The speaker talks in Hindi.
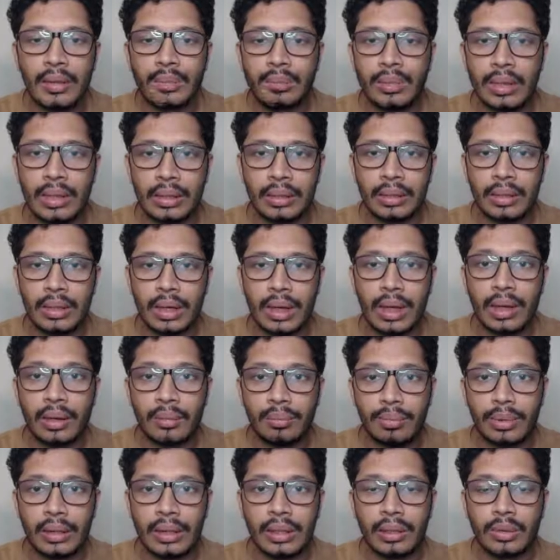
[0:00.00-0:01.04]
बट
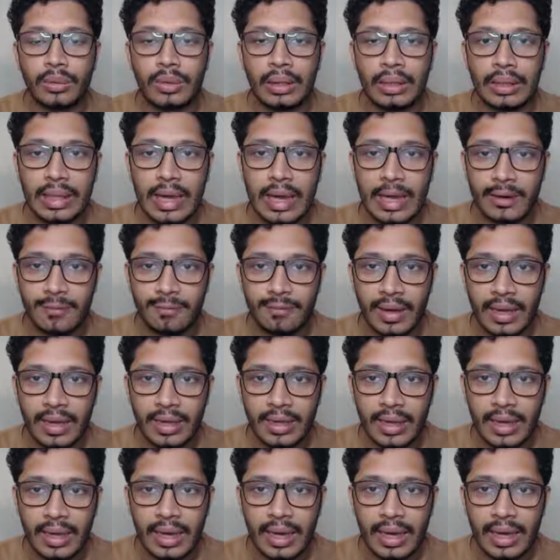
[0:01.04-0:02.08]
अब इन्होंने क्लैरिफाई
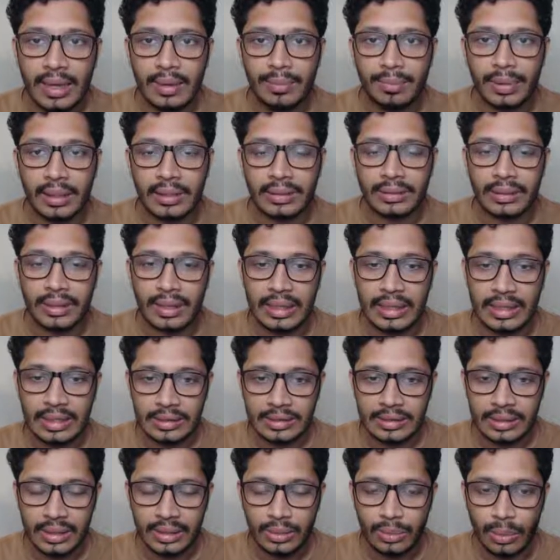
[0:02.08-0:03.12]
करा है प्रेस
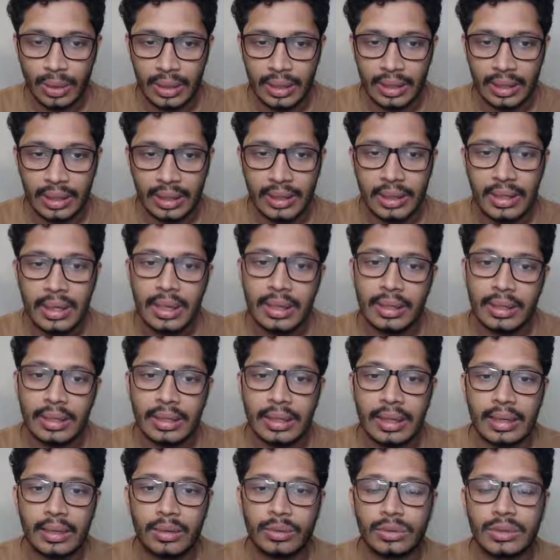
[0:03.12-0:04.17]
रिलीज़ के द्वारा कि
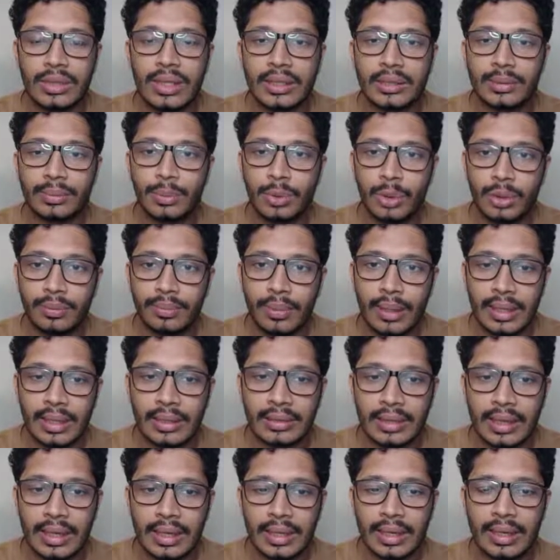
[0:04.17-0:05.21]
नहीं उसे एक्सपोर्ट माना
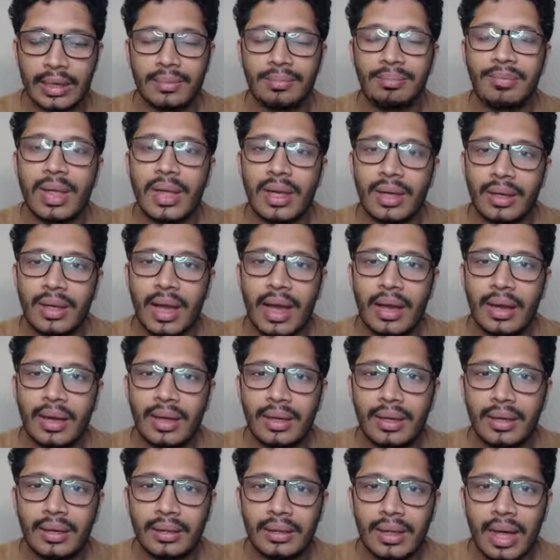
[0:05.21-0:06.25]
जाएगा
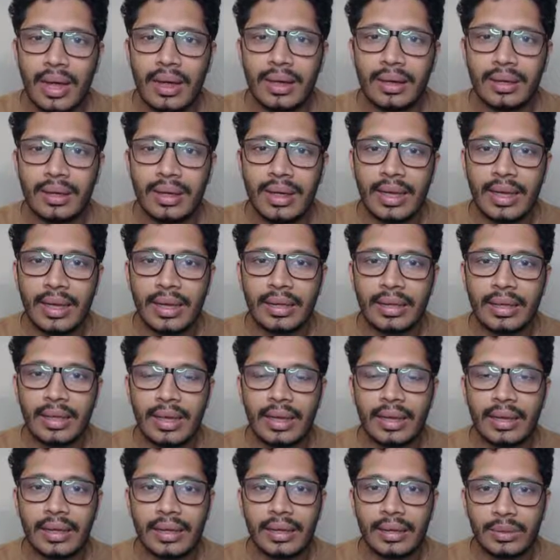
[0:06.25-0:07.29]
कारण कारण ये है कि
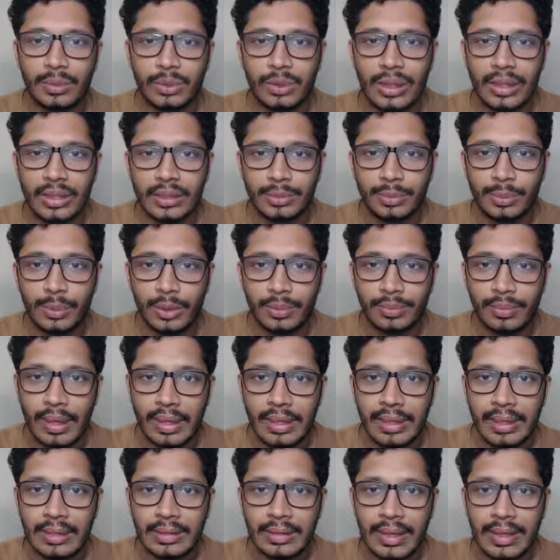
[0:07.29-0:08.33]
अगर उसे एक्सपोर्ट
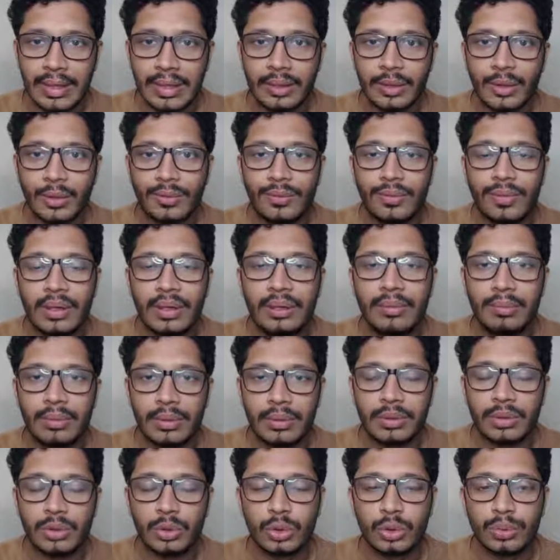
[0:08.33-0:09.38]
मान लिया जाएगा तो फिर
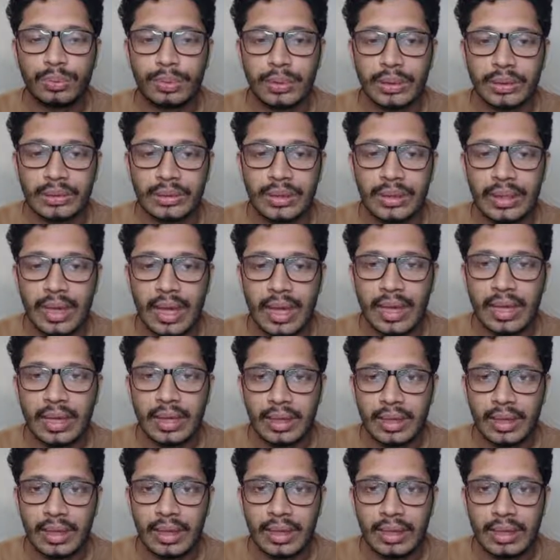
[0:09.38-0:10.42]
जो पर्सन है
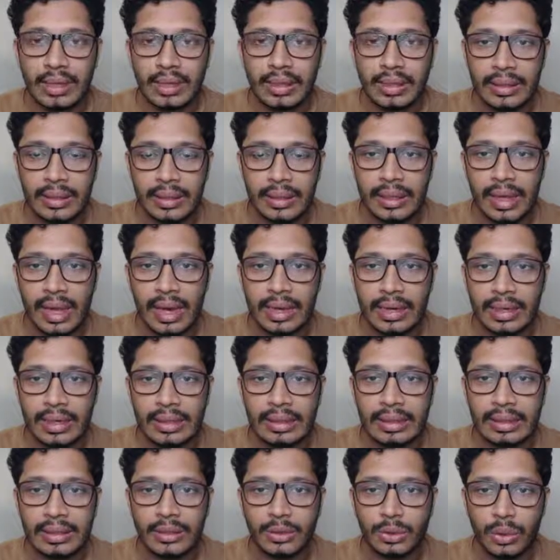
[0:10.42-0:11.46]
इंडियन
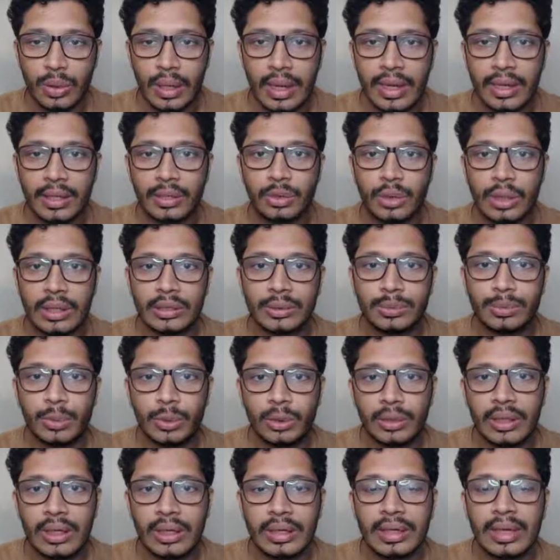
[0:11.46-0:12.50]
एंटिटी जो है जो
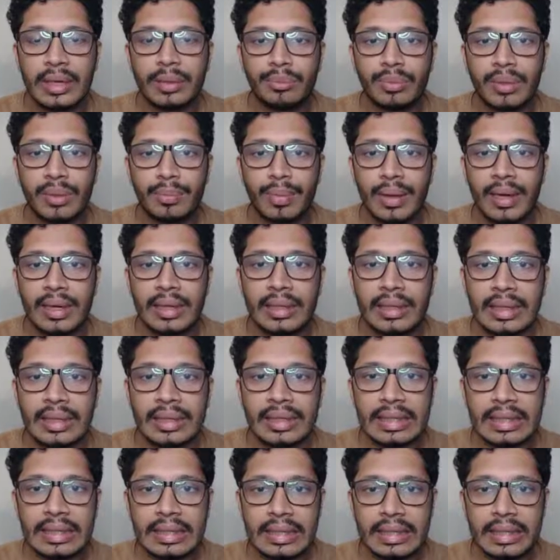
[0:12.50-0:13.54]
एक्सपोर्ट कर रही है अपनी पेरेंट
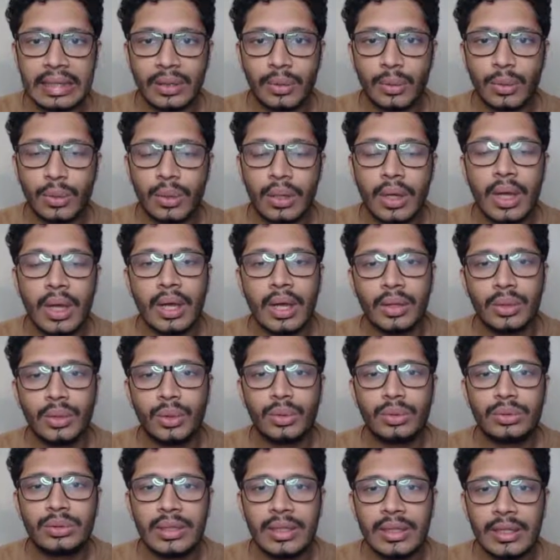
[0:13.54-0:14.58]
एंटिटी को तो
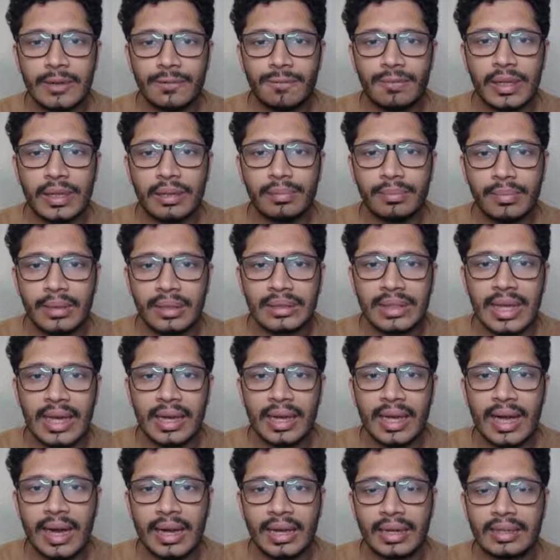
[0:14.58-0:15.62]
उसे रिफंड मिल
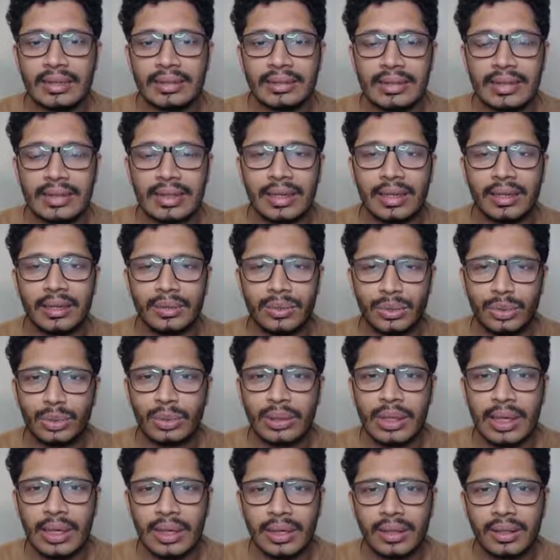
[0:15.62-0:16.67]
जाएगा आईटीसी का जो
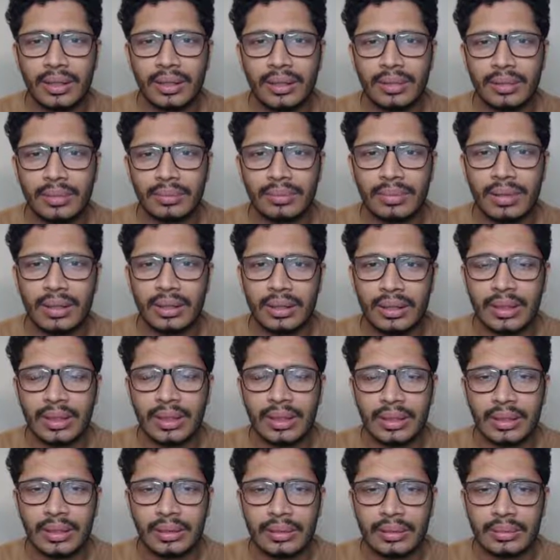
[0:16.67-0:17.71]
कि एक
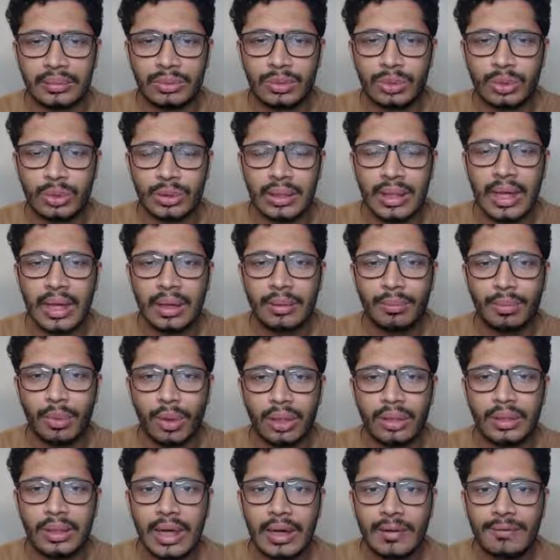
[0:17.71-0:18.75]
जो कि एक
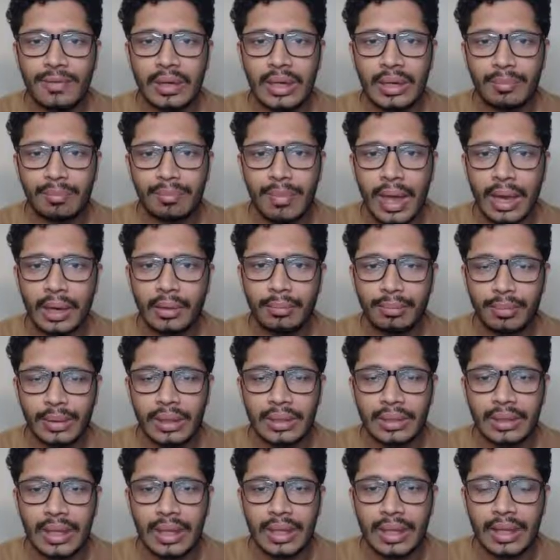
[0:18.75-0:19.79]
बहुत काफ़ी इम्पैक्ट
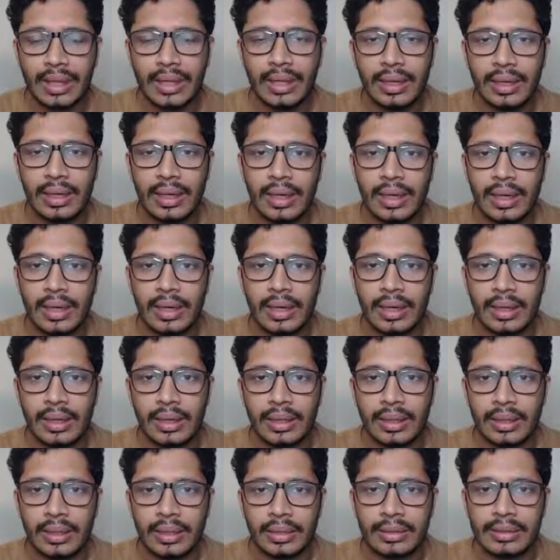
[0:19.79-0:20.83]
पड़ता है
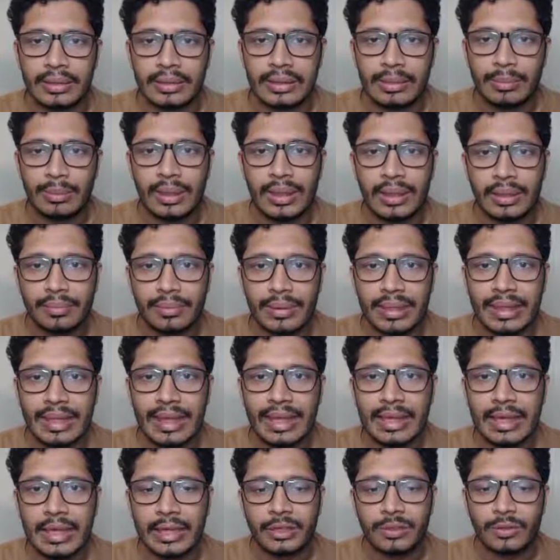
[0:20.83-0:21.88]
किसी भी कंपनी के
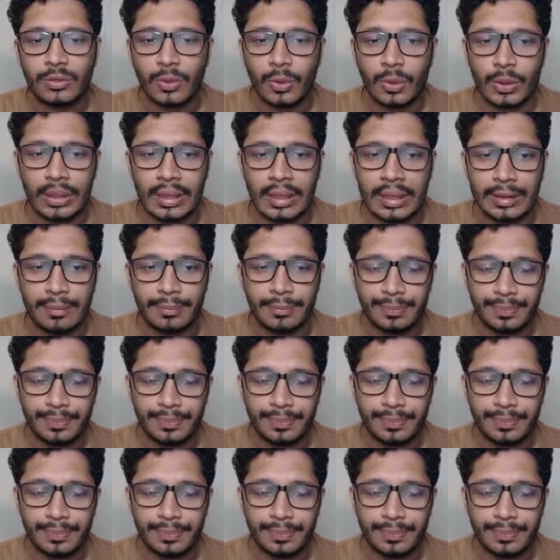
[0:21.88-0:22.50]
कैश फ्लो के लिए